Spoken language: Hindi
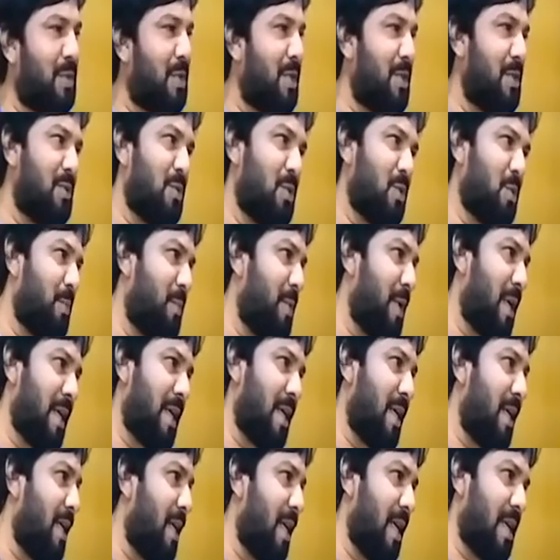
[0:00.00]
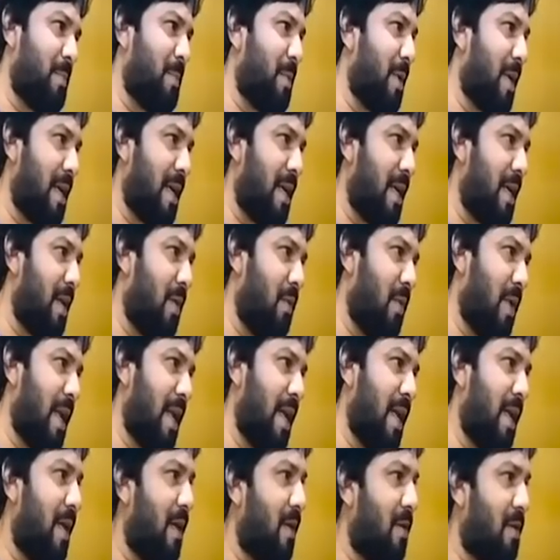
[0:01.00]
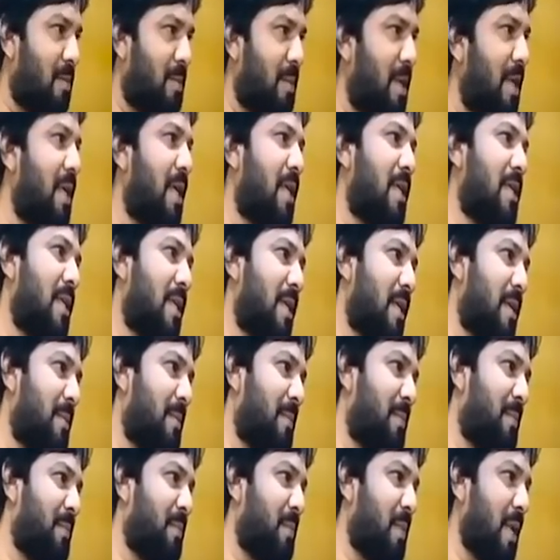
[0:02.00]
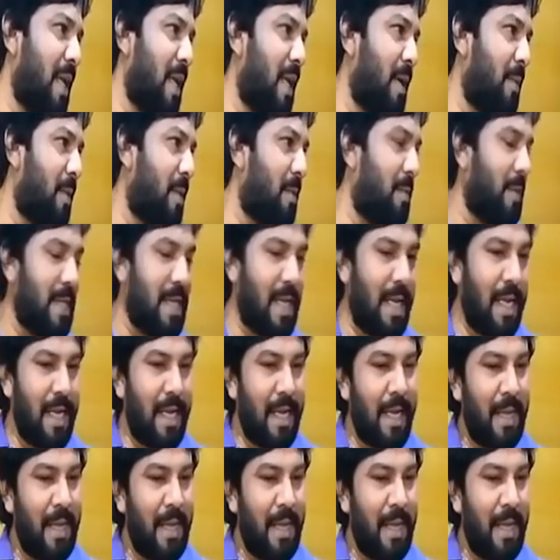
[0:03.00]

तीन सौ रुपया के नेट पैक डलवाना है और बढ़िया जिन्हें महीना भर मजा लेना